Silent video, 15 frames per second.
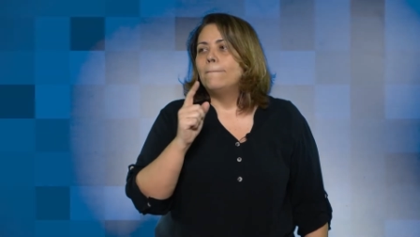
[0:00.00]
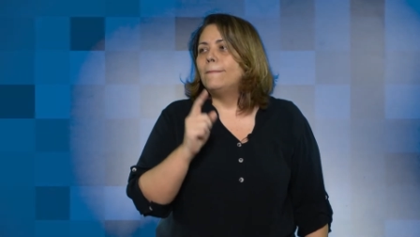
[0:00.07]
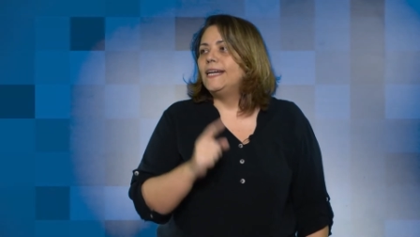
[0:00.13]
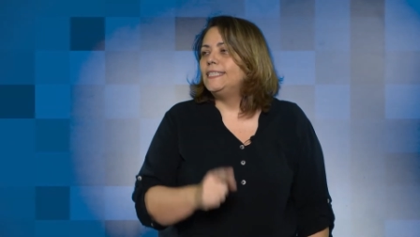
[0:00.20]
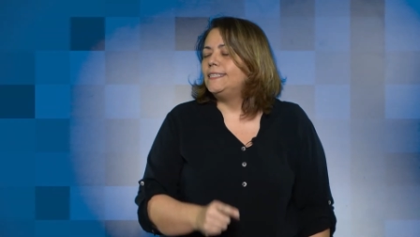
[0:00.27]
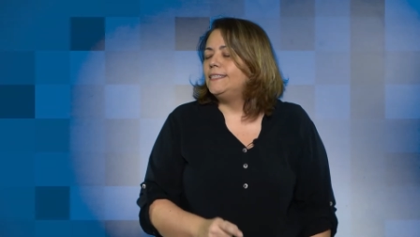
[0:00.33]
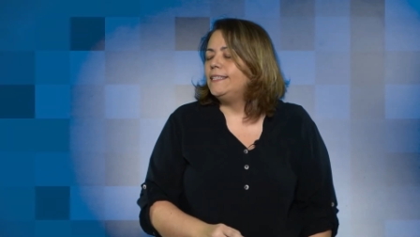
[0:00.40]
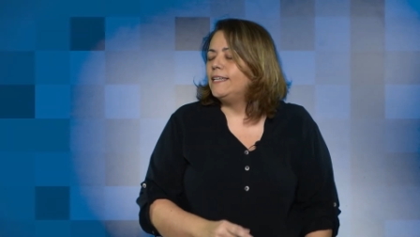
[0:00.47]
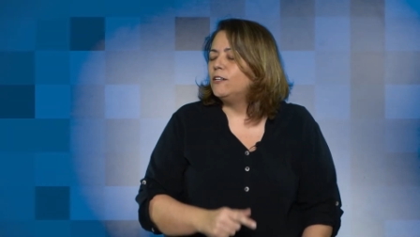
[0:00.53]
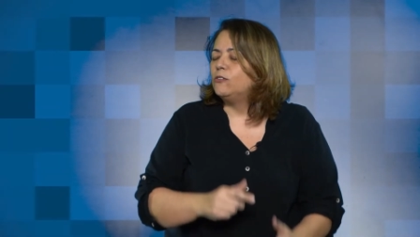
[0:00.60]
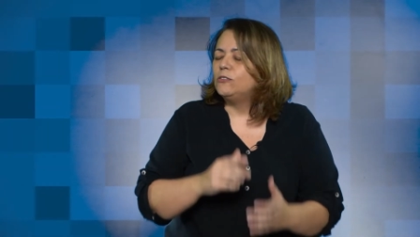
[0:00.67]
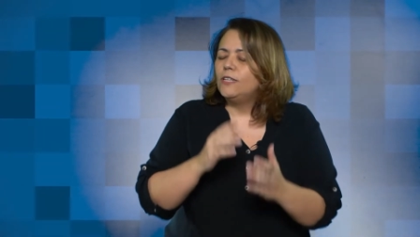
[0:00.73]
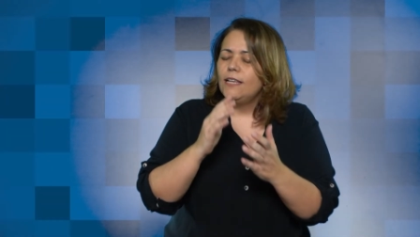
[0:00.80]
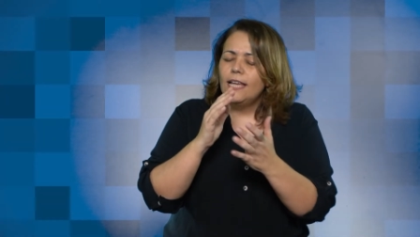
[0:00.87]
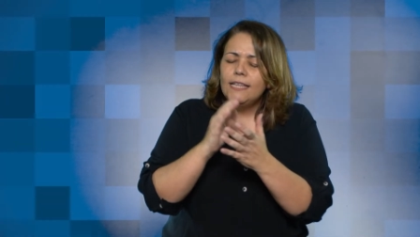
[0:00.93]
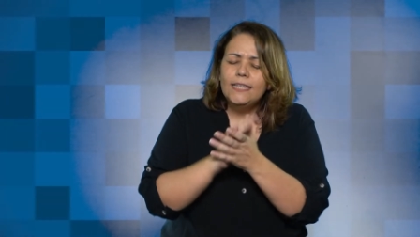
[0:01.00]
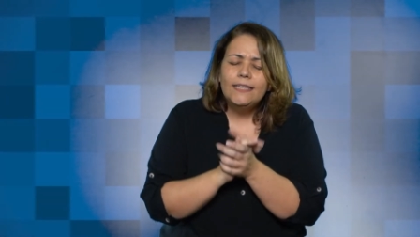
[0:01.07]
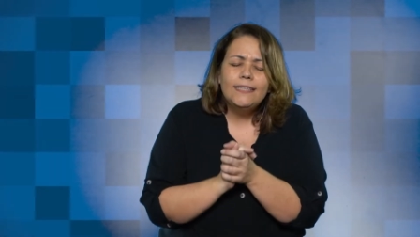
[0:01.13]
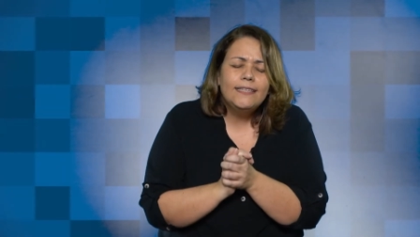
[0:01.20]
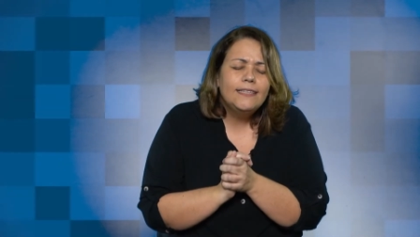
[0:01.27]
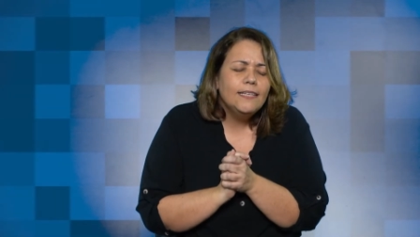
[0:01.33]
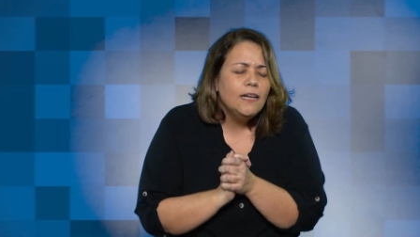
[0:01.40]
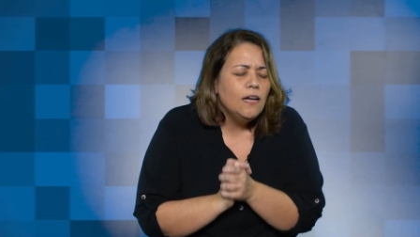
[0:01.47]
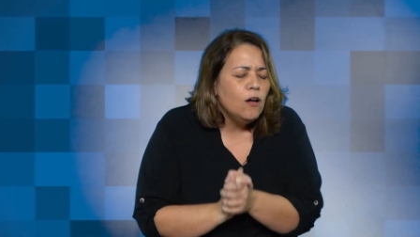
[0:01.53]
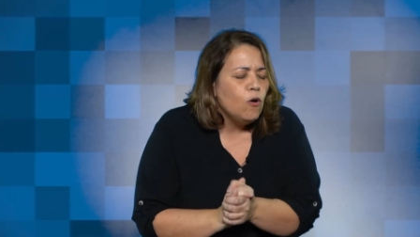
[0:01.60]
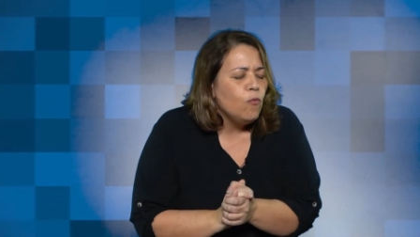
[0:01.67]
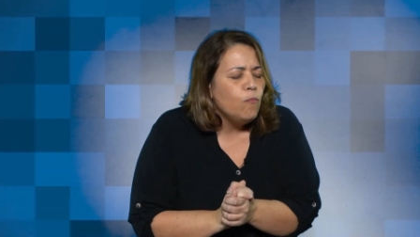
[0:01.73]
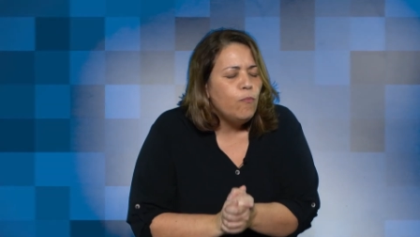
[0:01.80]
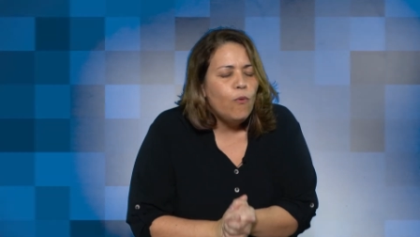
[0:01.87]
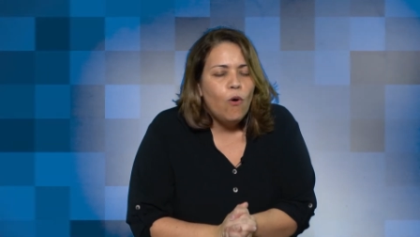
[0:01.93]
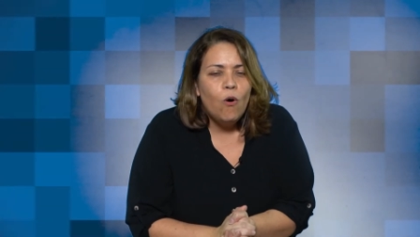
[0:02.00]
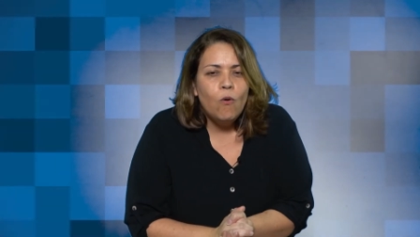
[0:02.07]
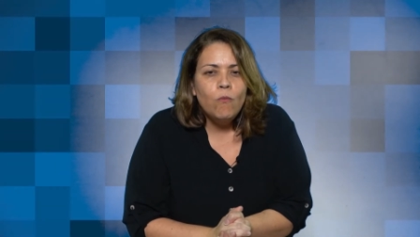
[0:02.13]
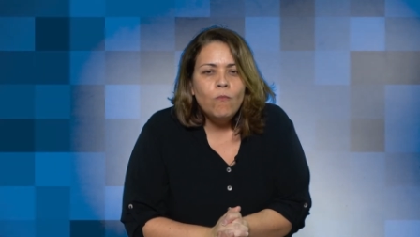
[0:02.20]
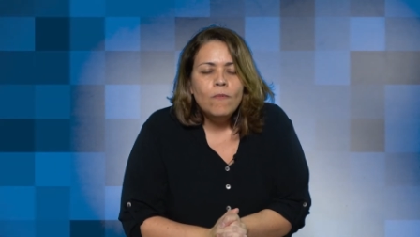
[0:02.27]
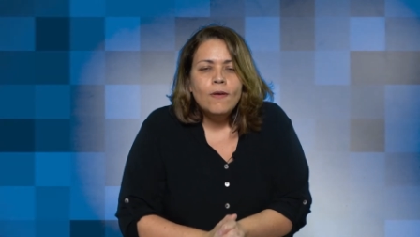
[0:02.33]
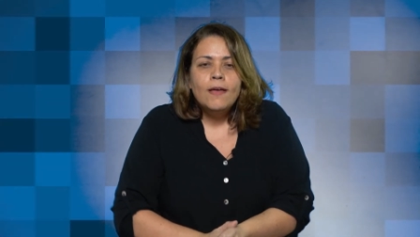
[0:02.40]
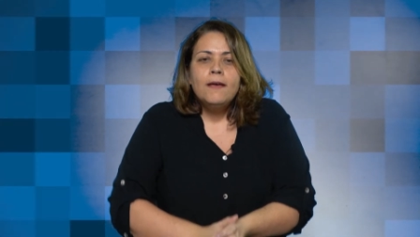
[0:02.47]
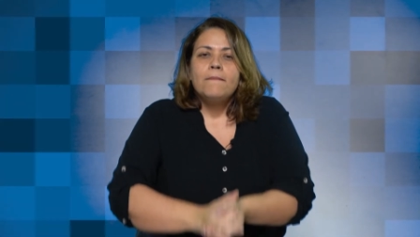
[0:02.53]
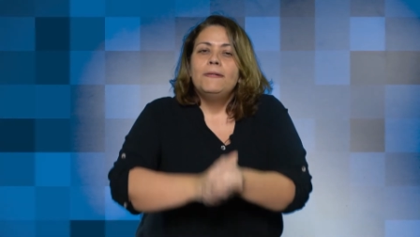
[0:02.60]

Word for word: Mas Deus, ele é tão bom,